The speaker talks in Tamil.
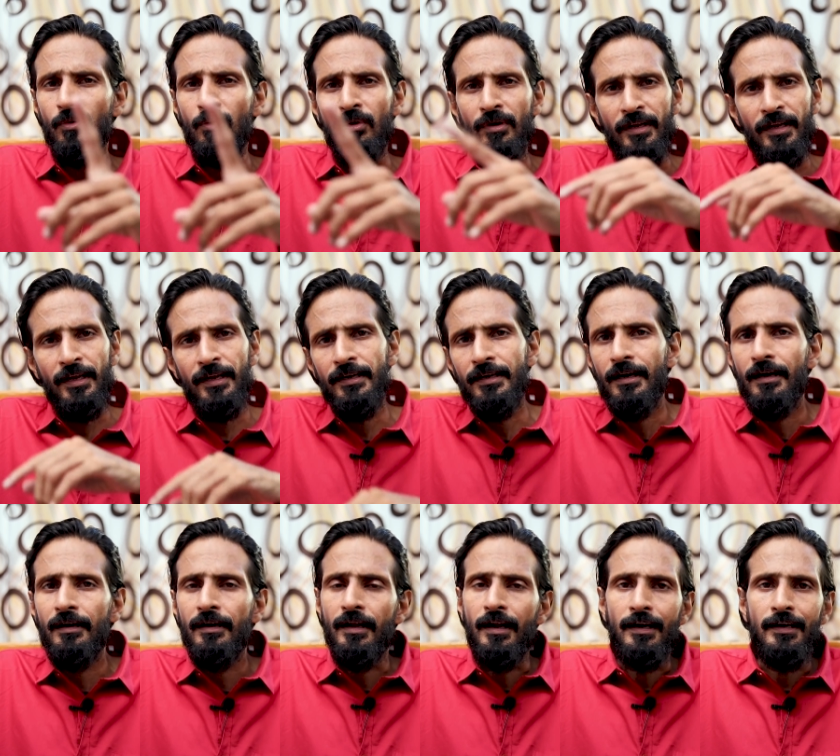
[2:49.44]
ஒரே
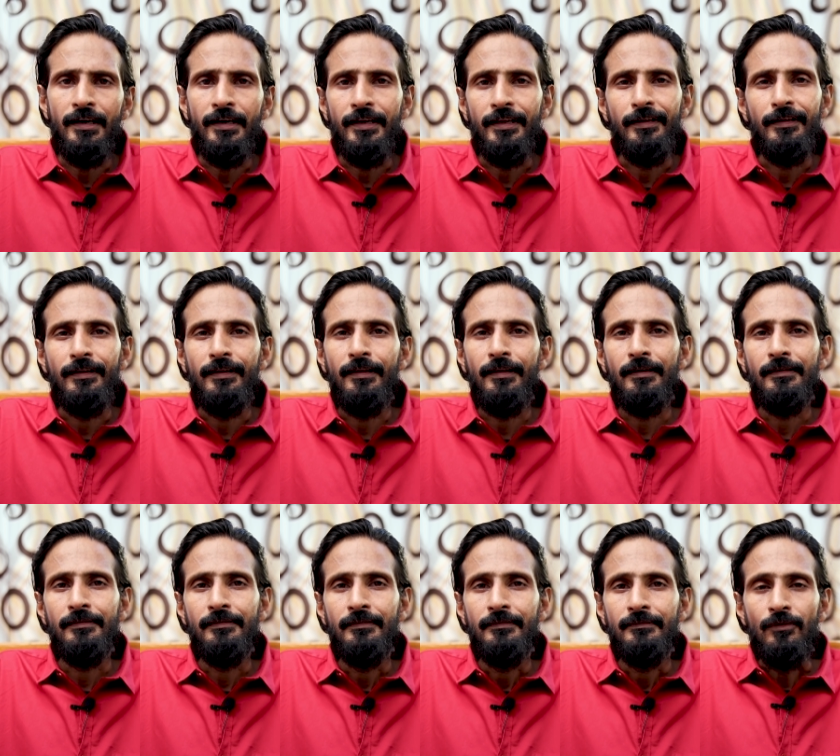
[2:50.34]
நாளில் அள்ளிட்டீங்கள்ல
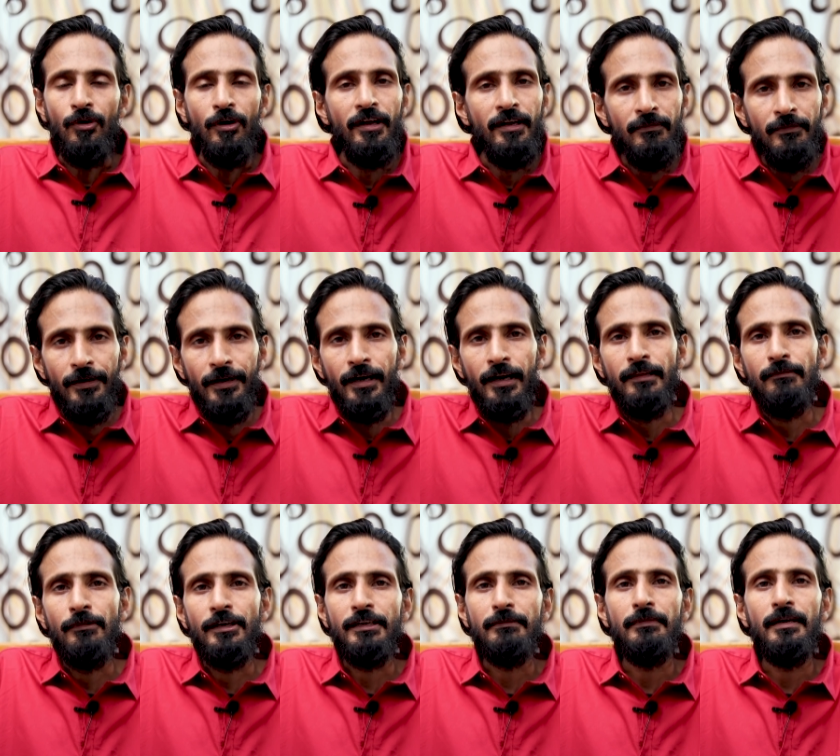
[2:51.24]

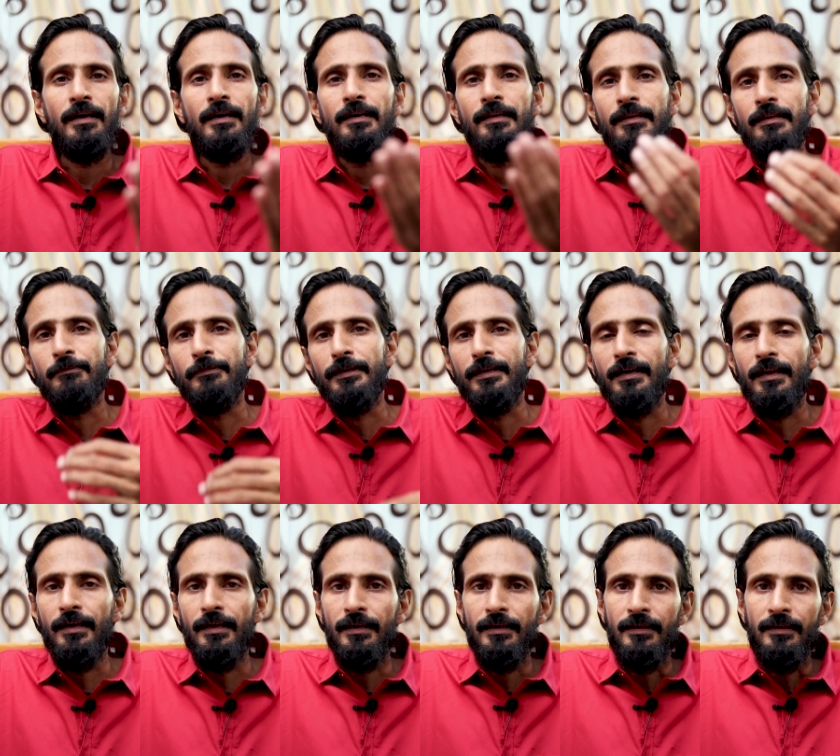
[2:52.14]
கோயம்பேட்டில் மட்டுமே
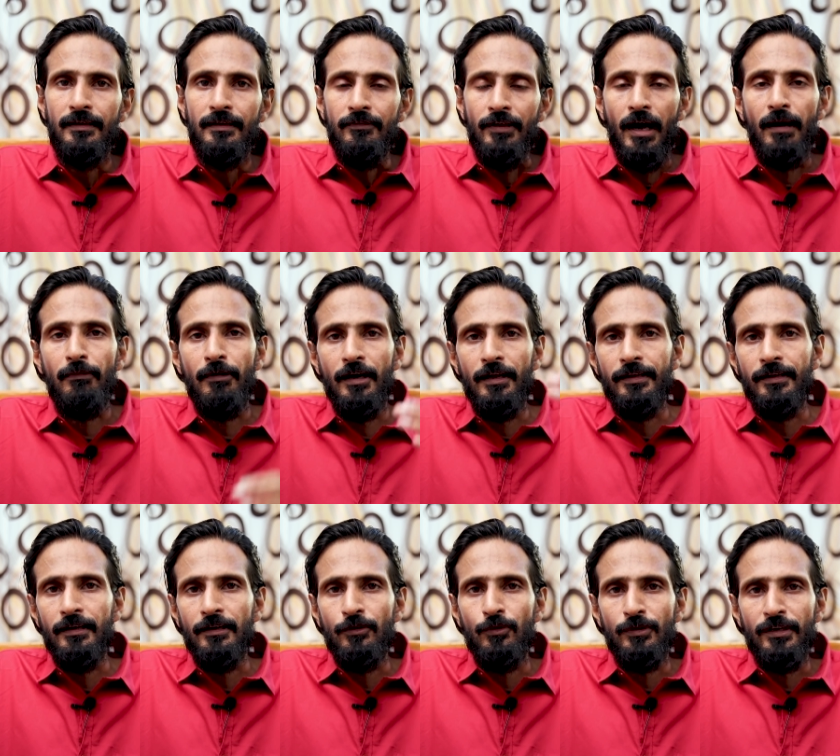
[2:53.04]
அள்ளியிருப்பீங்களே
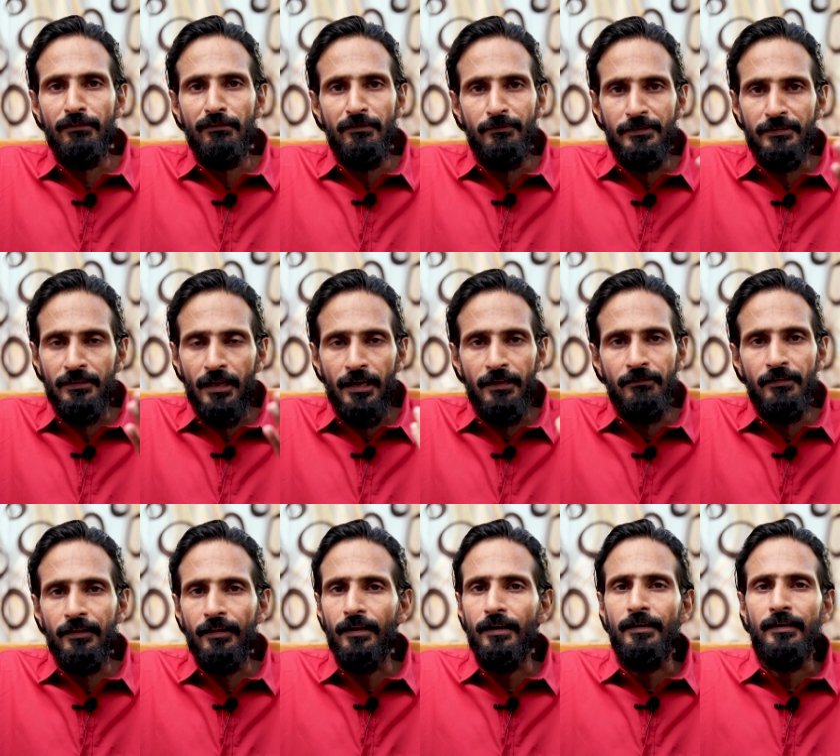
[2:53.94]
வியாபாரிகள் கூட்டமைப்பின்
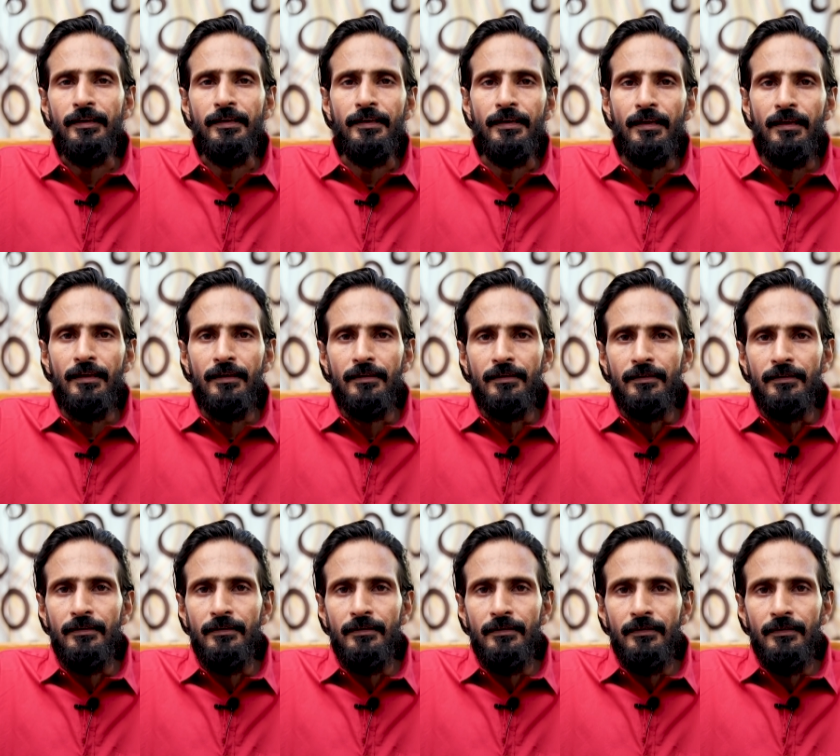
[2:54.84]
தலைவர் தானே நீங்கள்
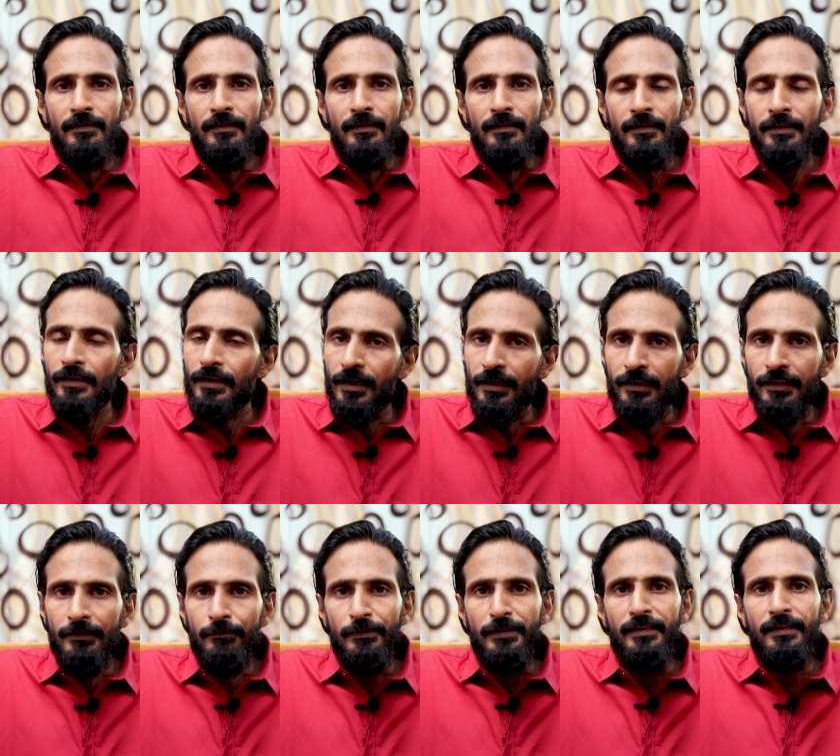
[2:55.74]
நீங்கள்
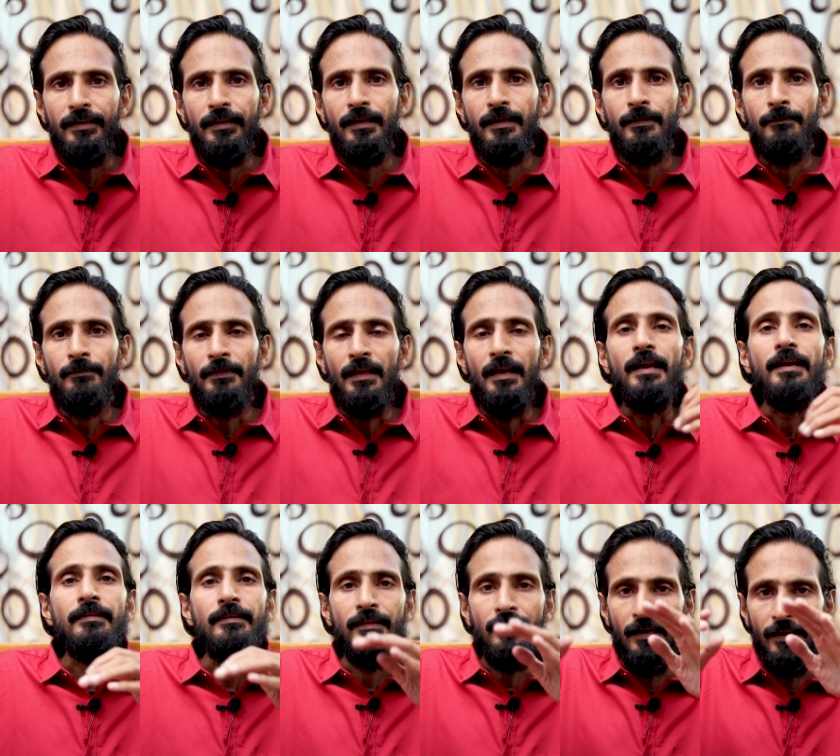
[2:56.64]
அள்ளியிருப்பீங்கள்ல
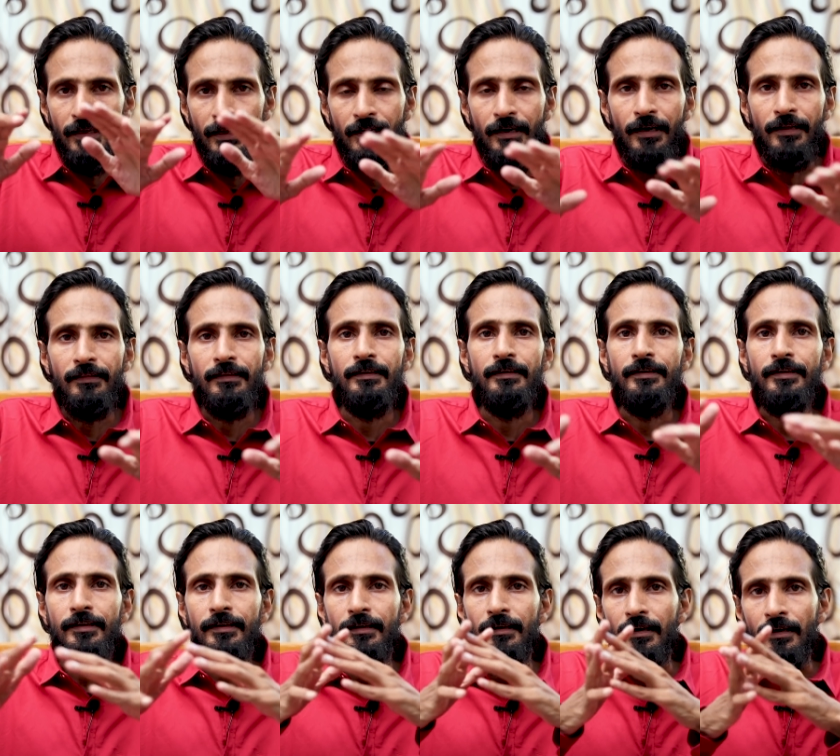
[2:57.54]
இதுதான் இங்கே
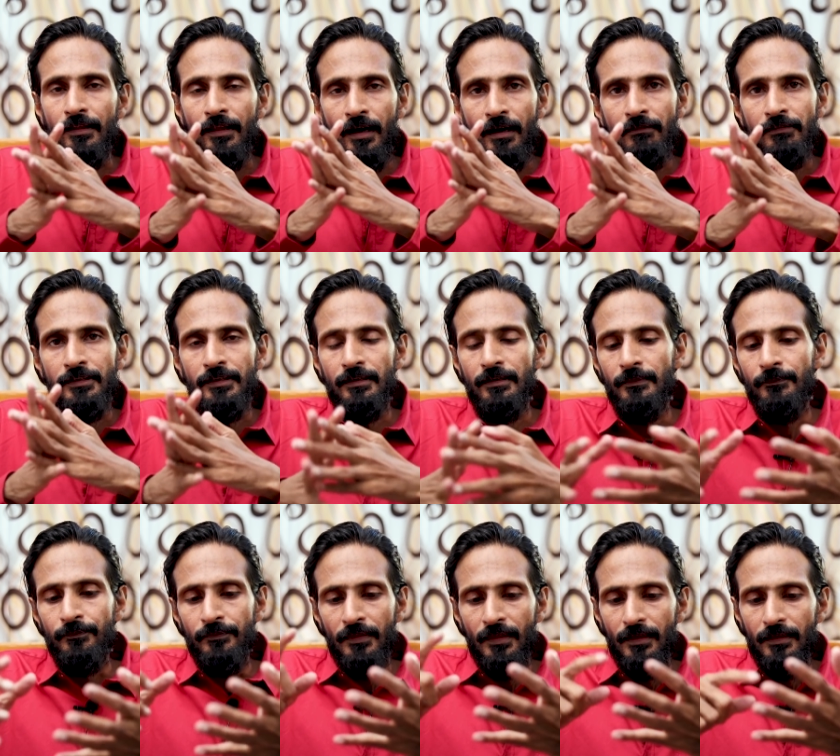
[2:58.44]
நடந்துக்கிட்டு இருக்கு அதாவது
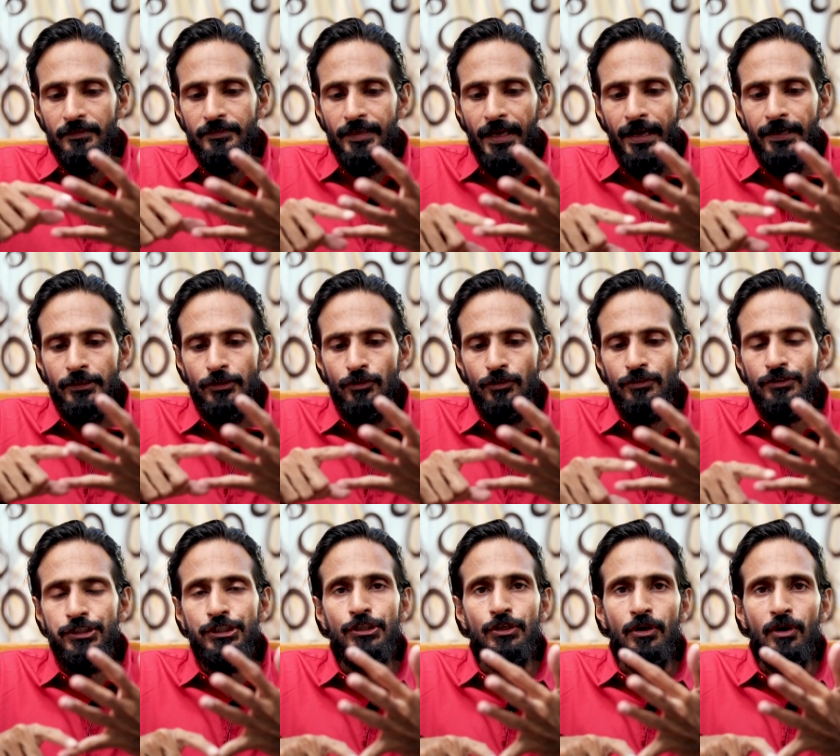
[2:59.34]
ஜாக்டோ
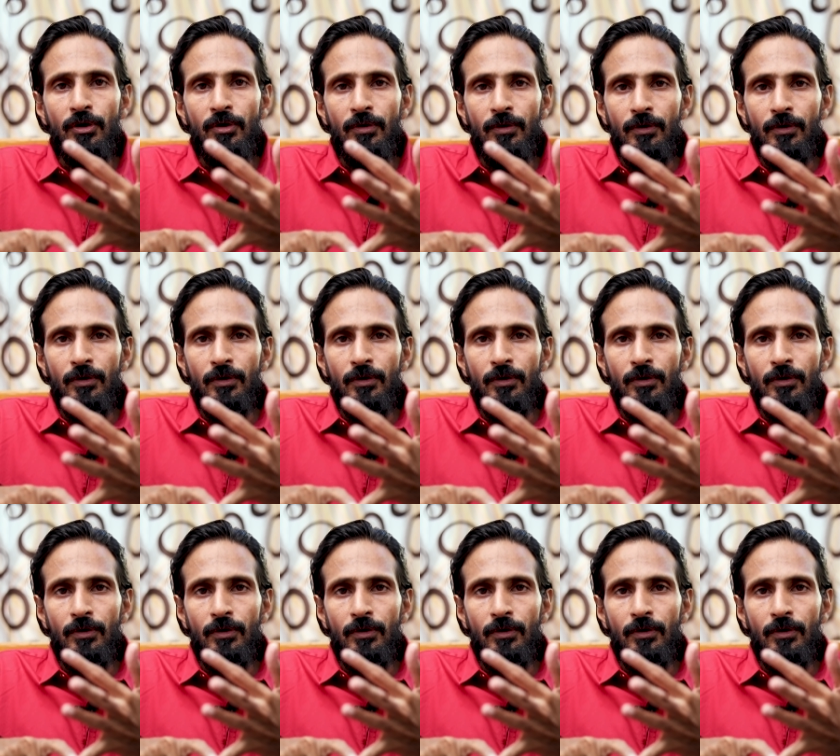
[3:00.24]
ஜியோ